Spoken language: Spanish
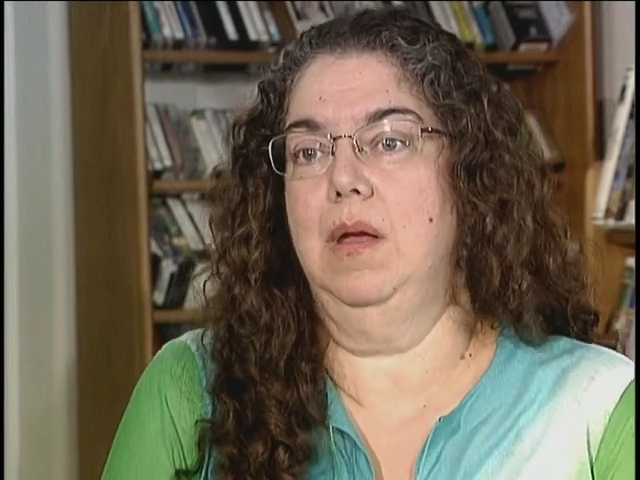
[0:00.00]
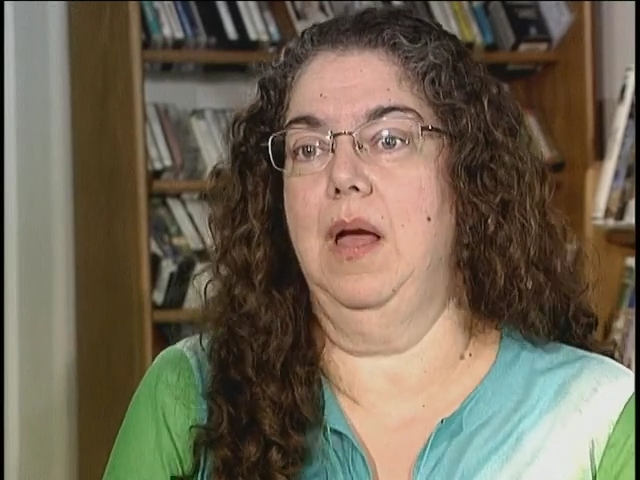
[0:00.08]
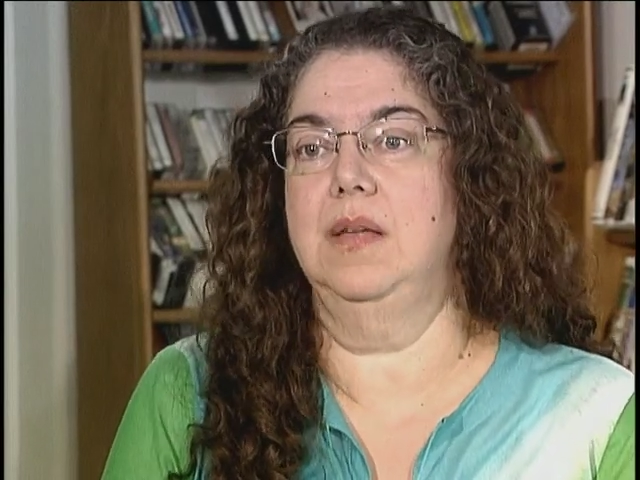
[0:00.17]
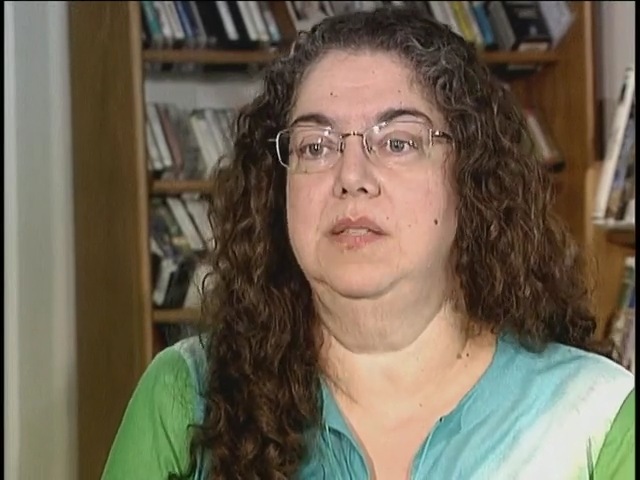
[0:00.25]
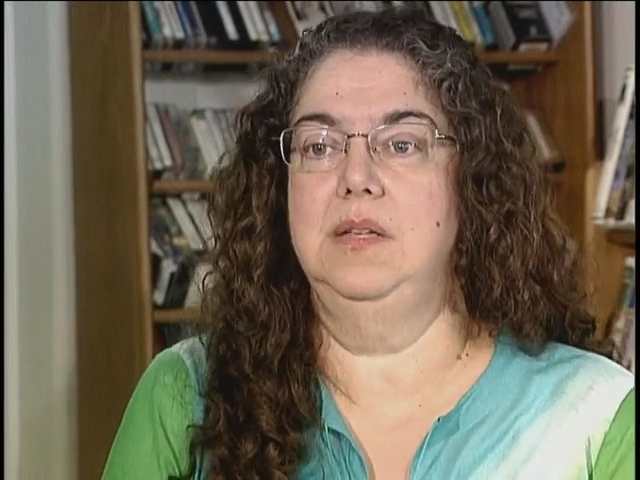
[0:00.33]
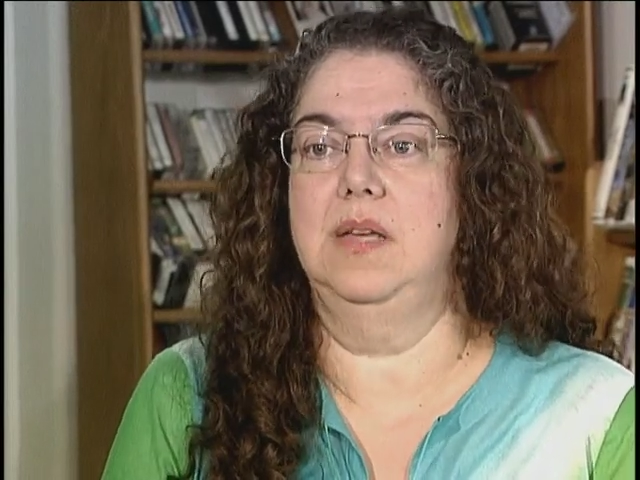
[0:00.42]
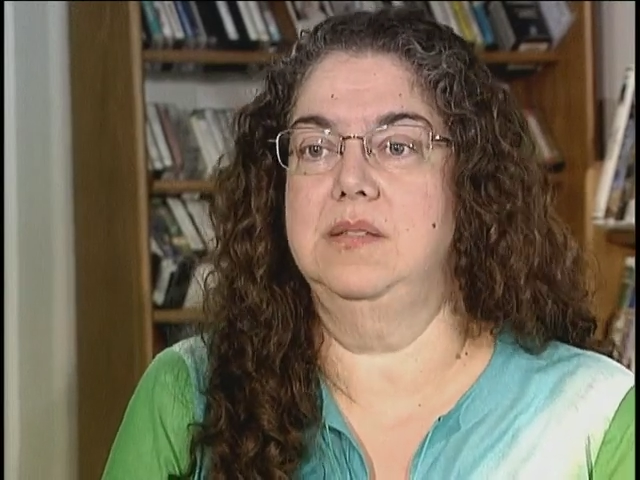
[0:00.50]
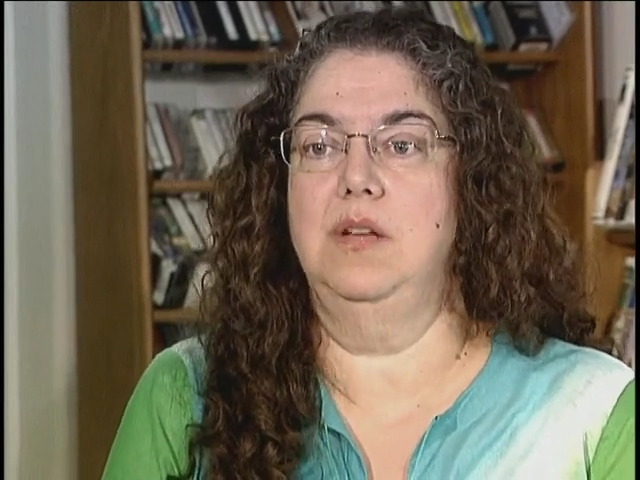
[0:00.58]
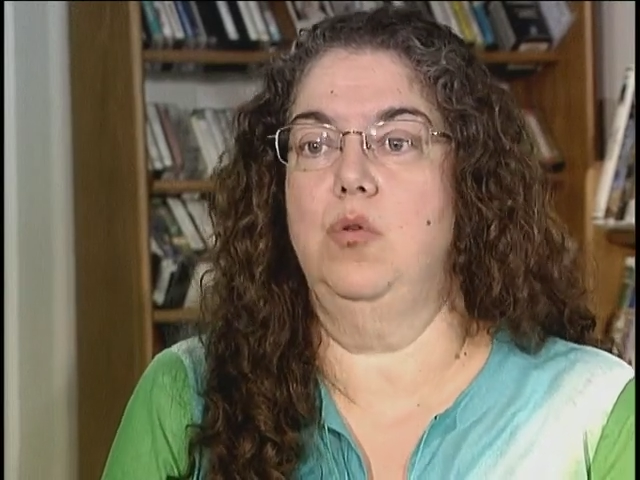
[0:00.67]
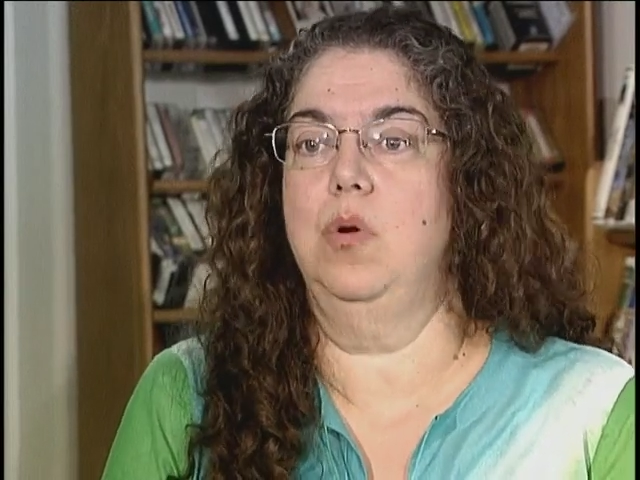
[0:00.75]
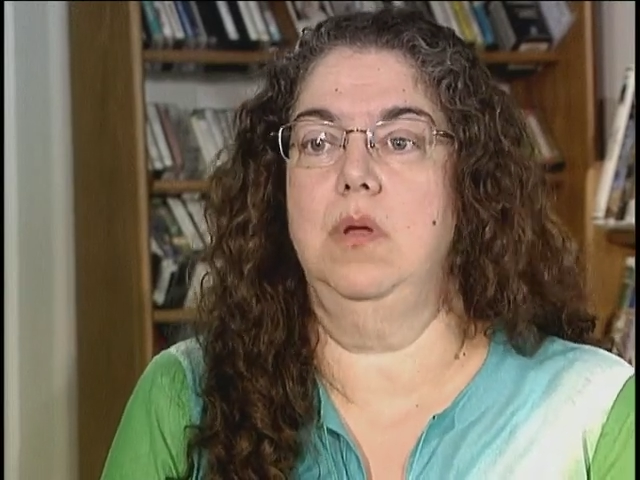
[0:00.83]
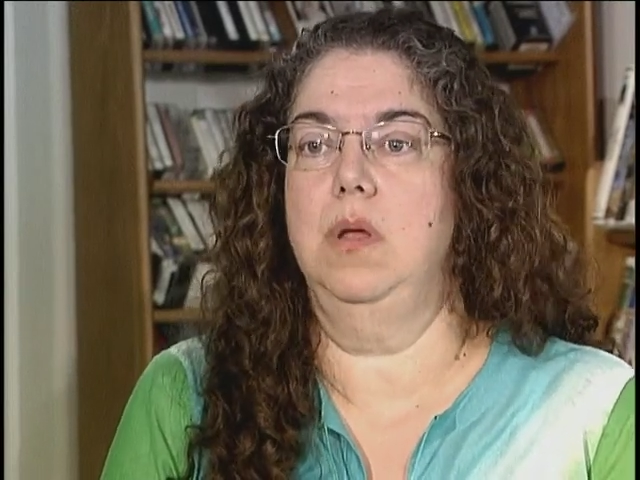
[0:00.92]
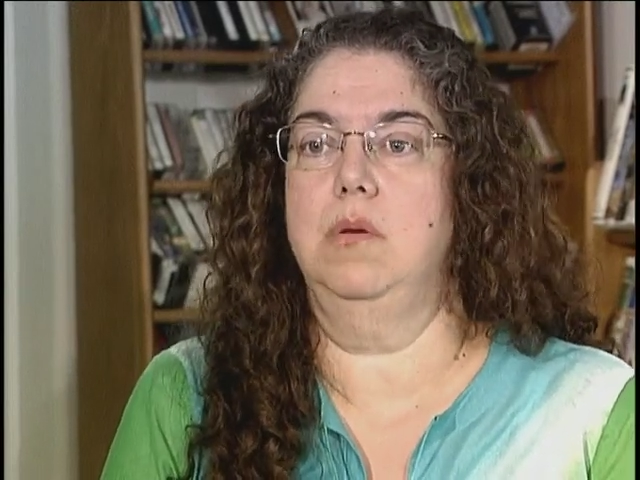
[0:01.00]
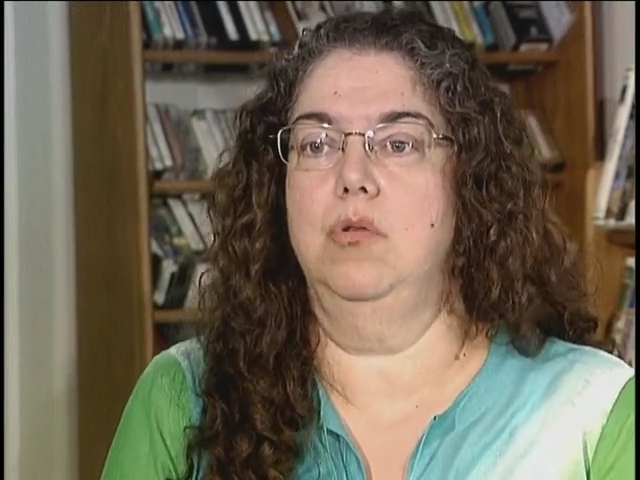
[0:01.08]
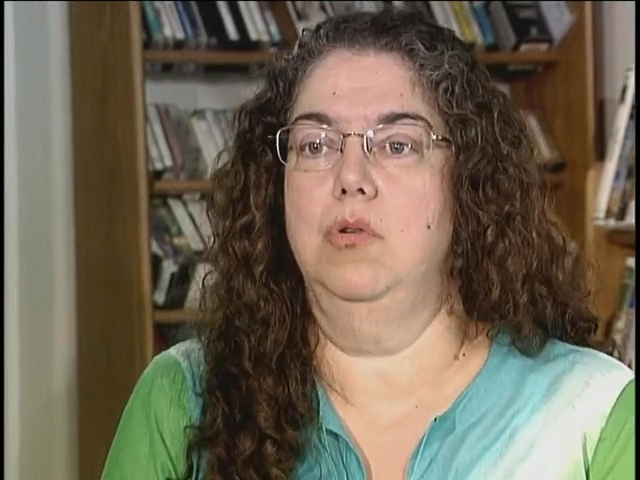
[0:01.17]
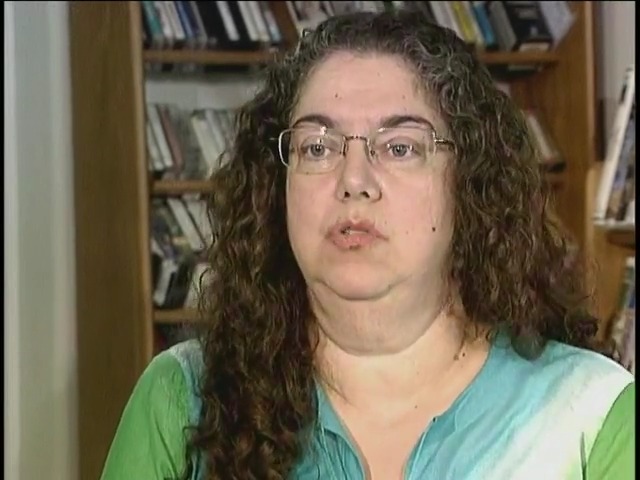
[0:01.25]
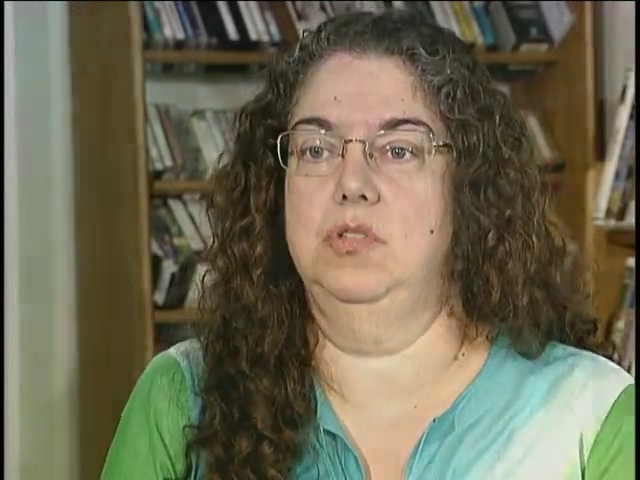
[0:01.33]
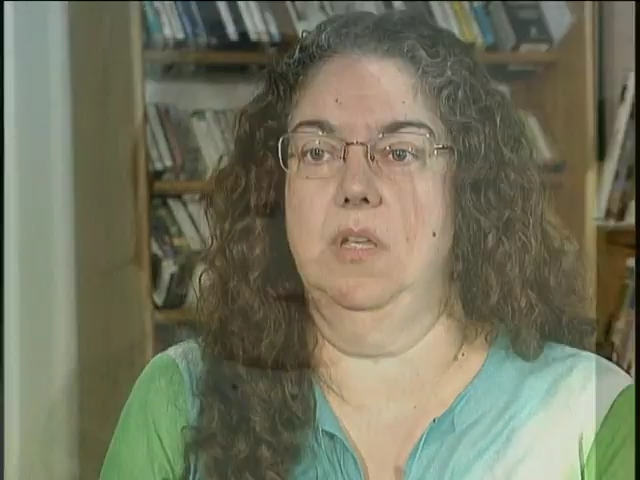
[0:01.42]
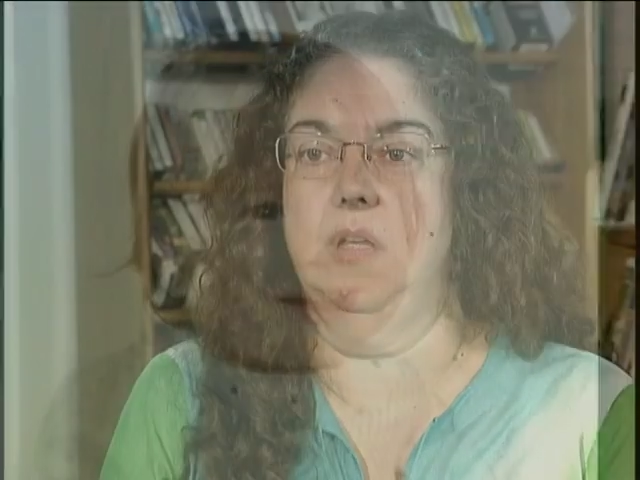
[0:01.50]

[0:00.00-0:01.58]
casi hacer cualquier cosa.